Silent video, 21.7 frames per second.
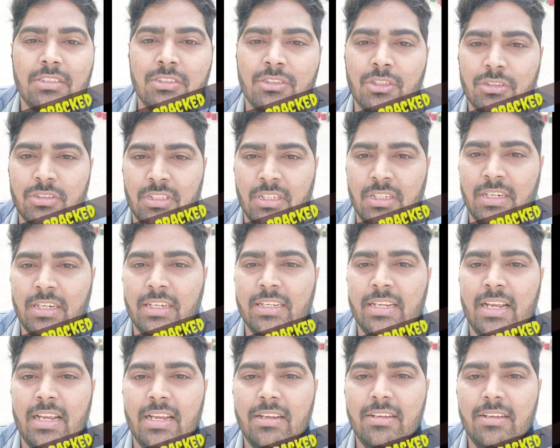जो चल
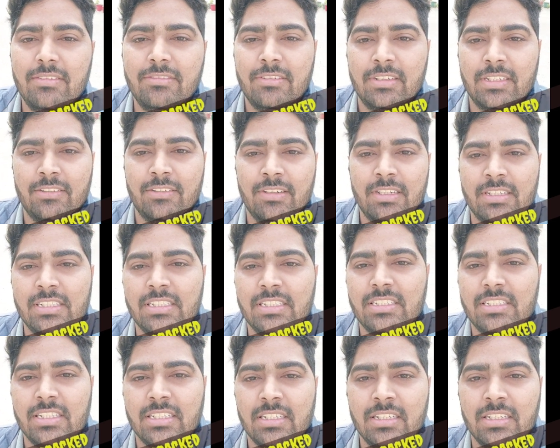रही है फतेहाबाद
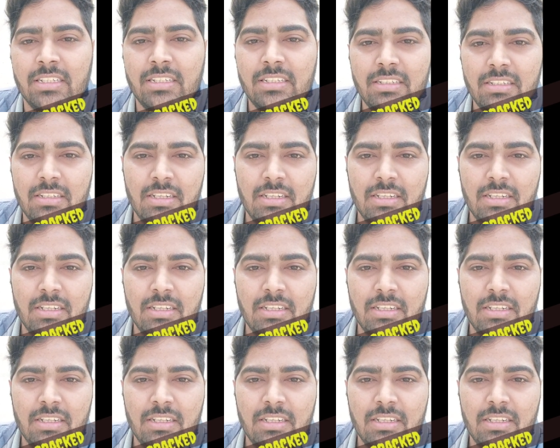डिस्ट्रिक्ट की